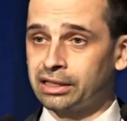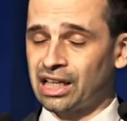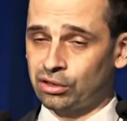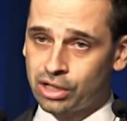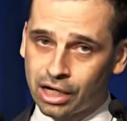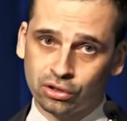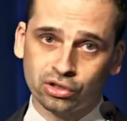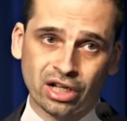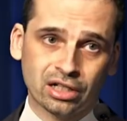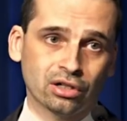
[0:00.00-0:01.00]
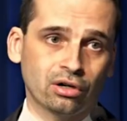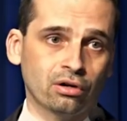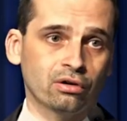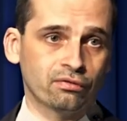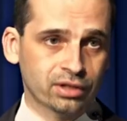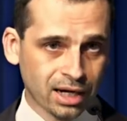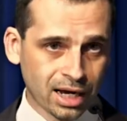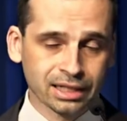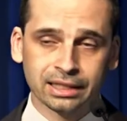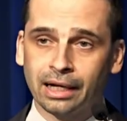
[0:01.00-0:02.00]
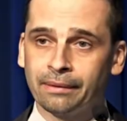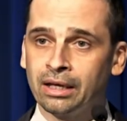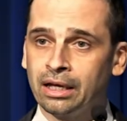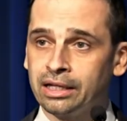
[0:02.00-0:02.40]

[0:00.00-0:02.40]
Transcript: na to, jak to dziecko wzrasta,